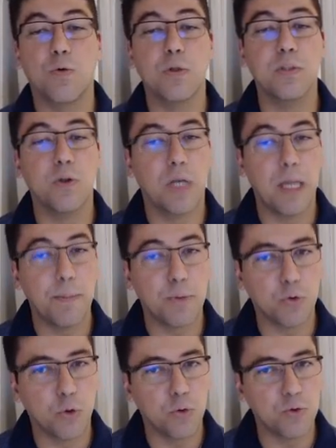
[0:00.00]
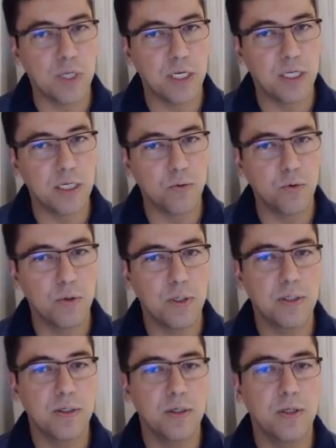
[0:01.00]
Quando você olhar para o tronco celíaco,
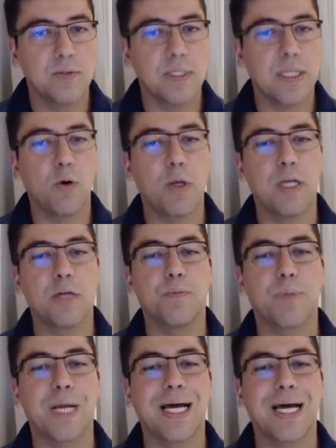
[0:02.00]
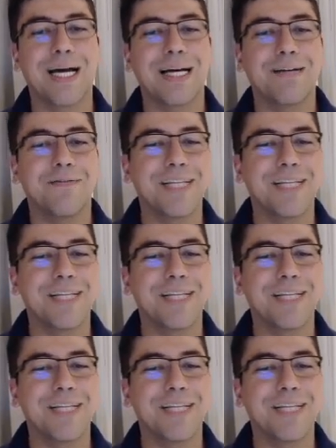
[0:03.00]
você está olhando para